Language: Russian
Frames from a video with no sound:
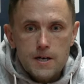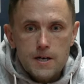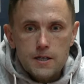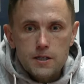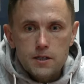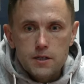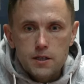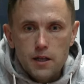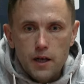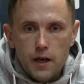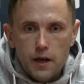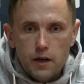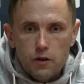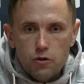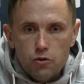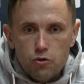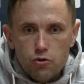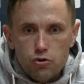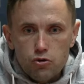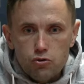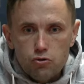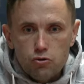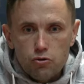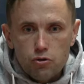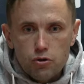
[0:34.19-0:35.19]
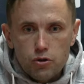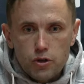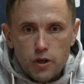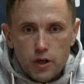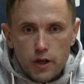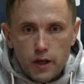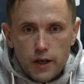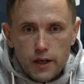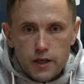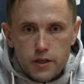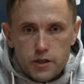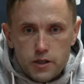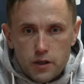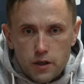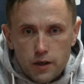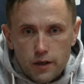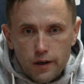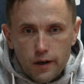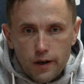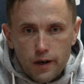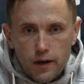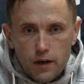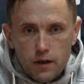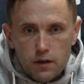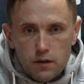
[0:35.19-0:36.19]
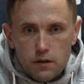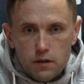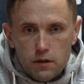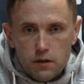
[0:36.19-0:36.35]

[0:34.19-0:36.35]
зная то, что энергетик играет